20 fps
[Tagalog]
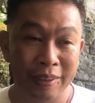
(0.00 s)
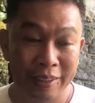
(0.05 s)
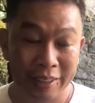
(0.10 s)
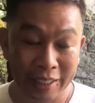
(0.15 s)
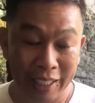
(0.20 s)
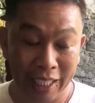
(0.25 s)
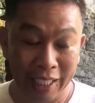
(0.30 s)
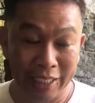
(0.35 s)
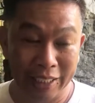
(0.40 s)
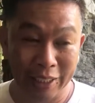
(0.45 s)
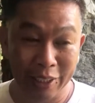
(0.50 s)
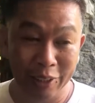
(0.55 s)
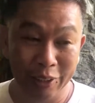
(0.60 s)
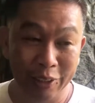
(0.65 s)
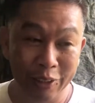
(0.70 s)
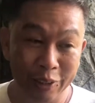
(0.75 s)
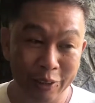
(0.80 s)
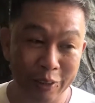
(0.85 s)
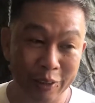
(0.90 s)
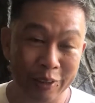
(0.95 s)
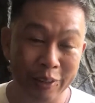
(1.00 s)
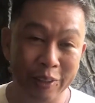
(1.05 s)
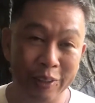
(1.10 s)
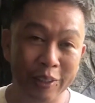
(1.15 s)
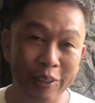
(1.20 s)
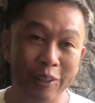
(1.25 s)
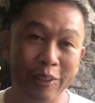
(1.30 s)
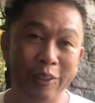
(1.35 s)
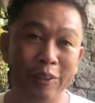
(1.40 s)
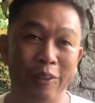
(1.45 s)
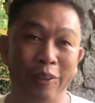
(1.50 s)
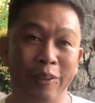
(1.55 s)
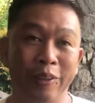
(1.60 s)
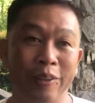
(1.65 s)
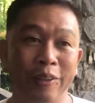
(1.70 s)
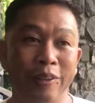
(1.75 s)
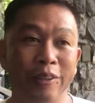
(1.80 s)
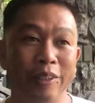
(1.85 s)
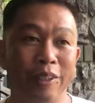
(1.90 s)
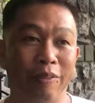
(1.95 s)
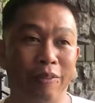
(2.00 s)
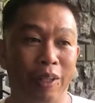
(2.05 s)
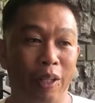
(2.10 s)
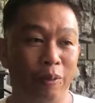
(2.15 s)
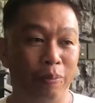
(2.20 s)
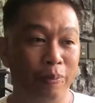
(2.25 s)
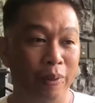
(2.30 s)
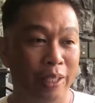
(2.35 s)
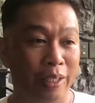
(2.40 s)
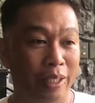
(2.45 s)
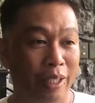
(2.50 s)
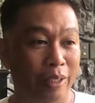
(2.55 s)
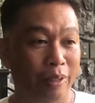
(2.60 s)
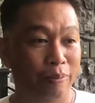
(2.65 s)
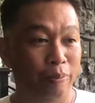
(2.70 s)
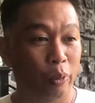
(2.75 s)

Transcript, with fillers: Yes, yun yung yun yung developmental